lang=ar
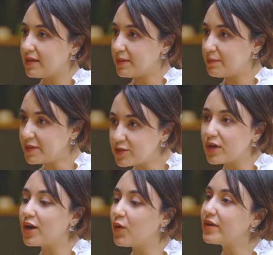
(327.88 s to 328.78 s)
آه،
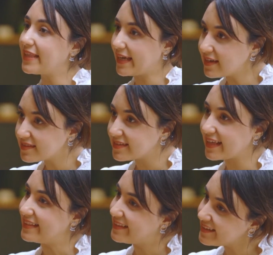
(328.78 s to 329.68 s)
بالسؤال اللي هو انت كلت
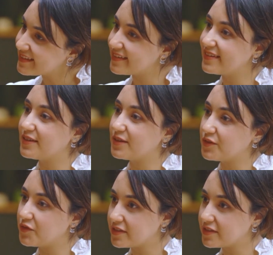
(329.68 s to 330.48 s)
اتغديت آه،